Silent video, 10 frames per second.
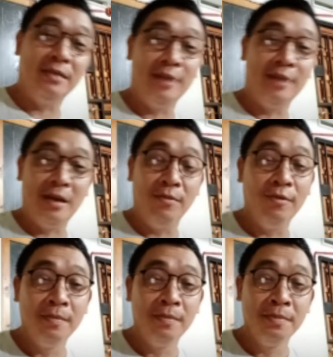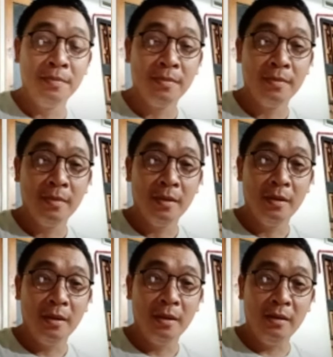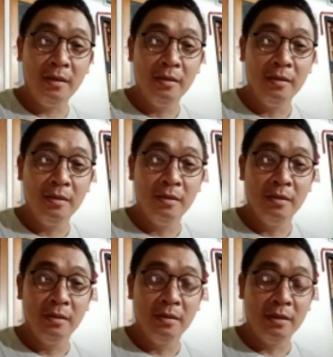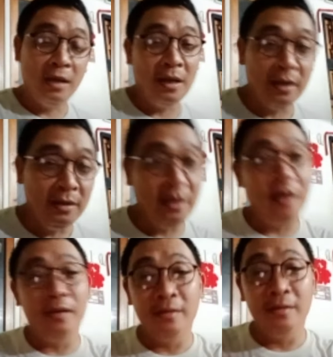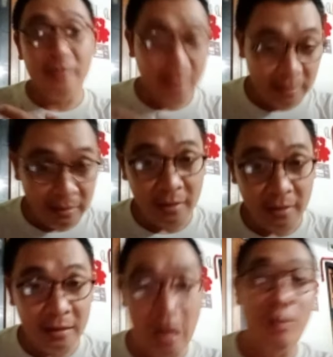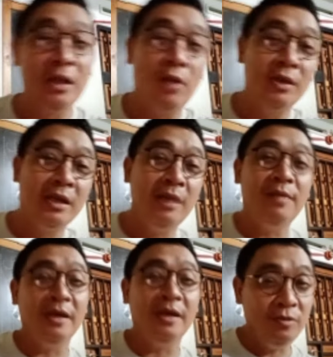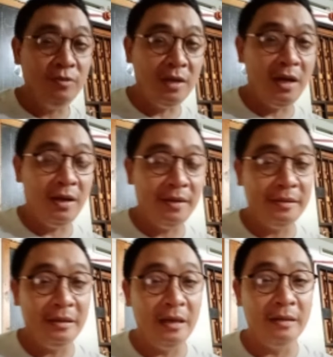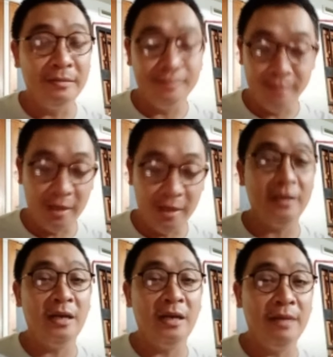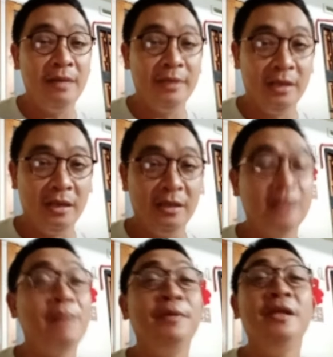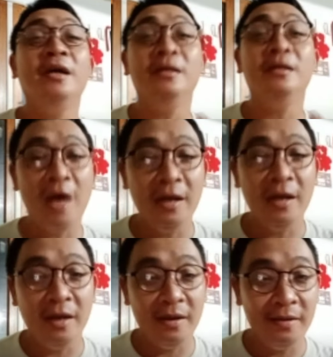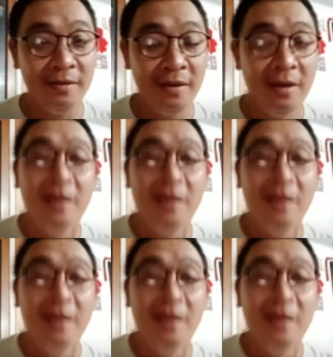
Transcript: mau belajar sama kamu. Ya kan? Sedangkan yang kawan-kawan saya banyak juga yang bekerja, masih kerja, tapi dia kan baik.